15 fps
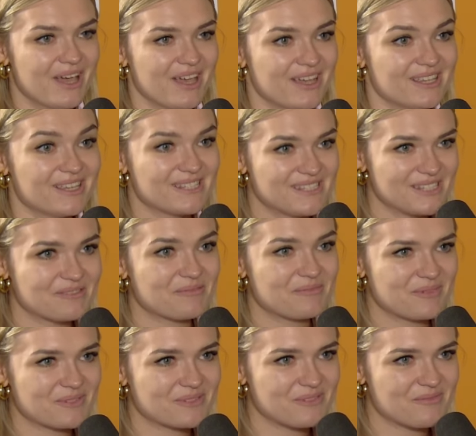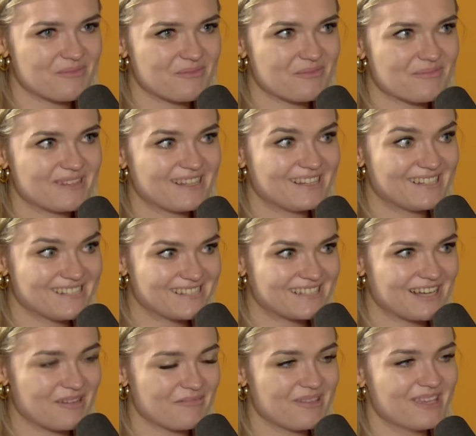jesteśmy brązowymi
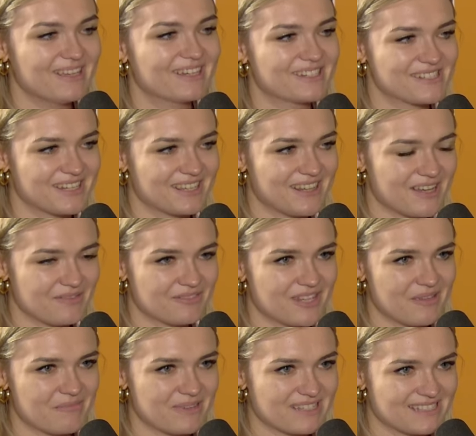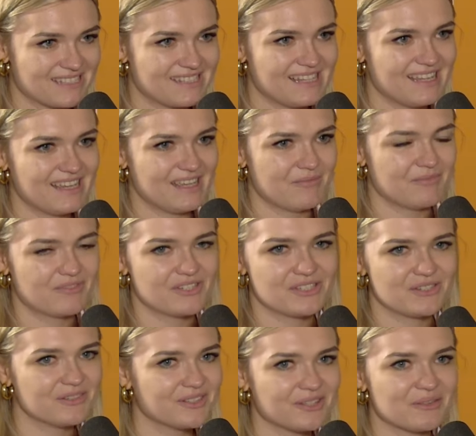medalistkami, krzyknęłam w tej masce i mówię,
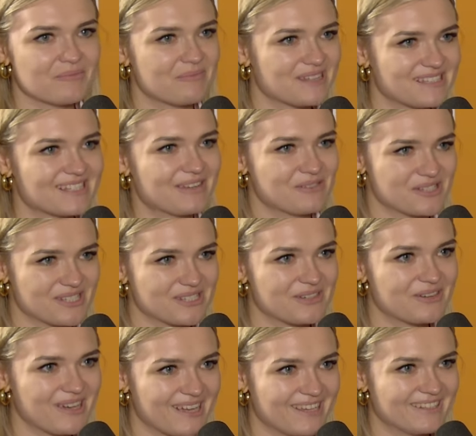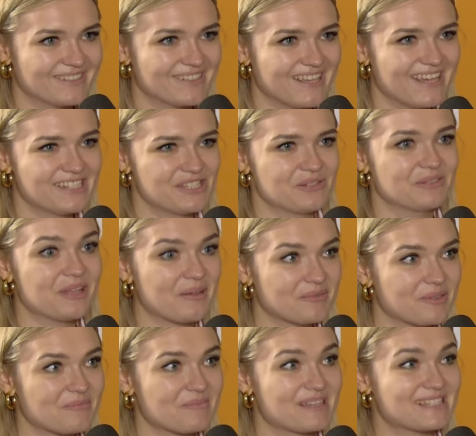ściągnę tą maskę, już jest okej, okay, no nie? Ściągnęłam
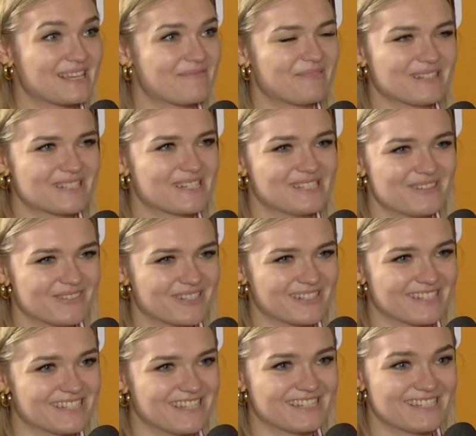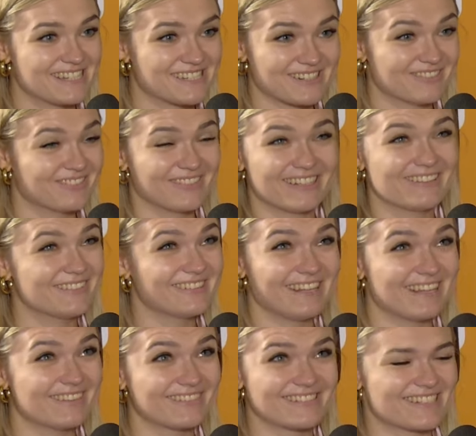tą maskę, patrzę, dziewczyny się cieszą, mówię, no
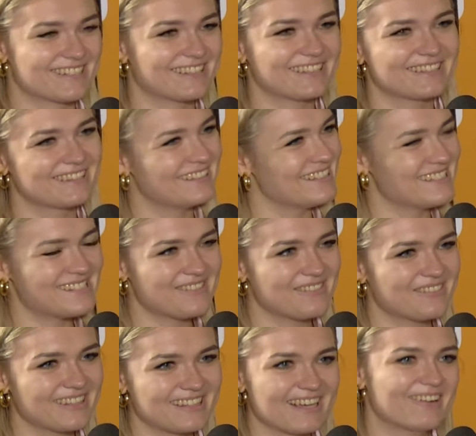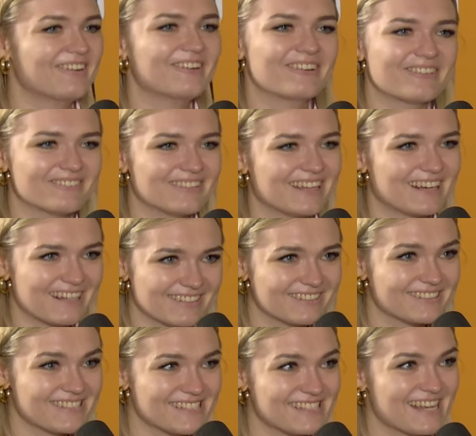nie, no, że jest ze mnie tak ogromna
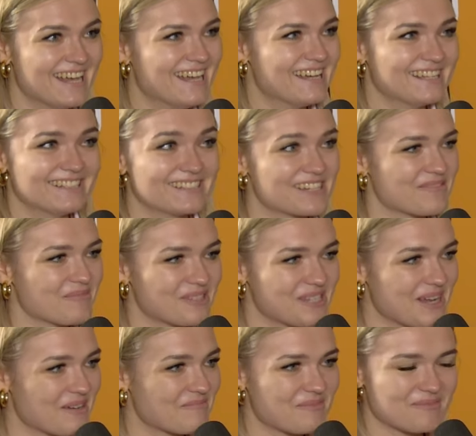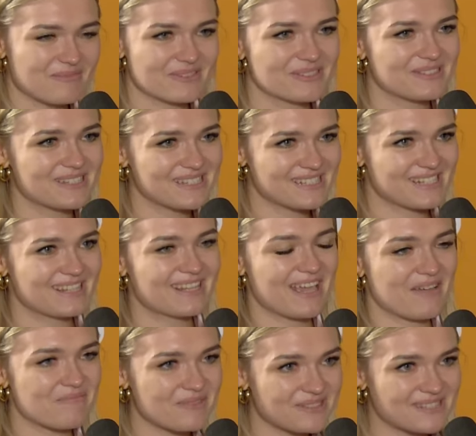radość, że musiałam po prostu jeszcze
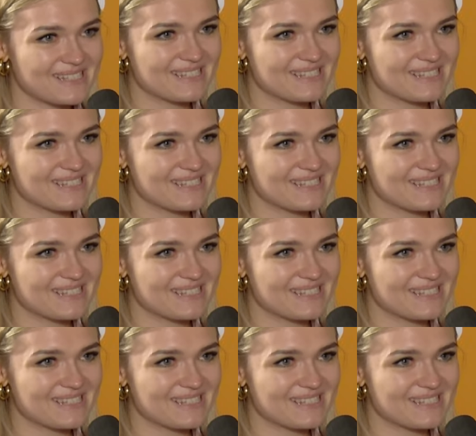te emocje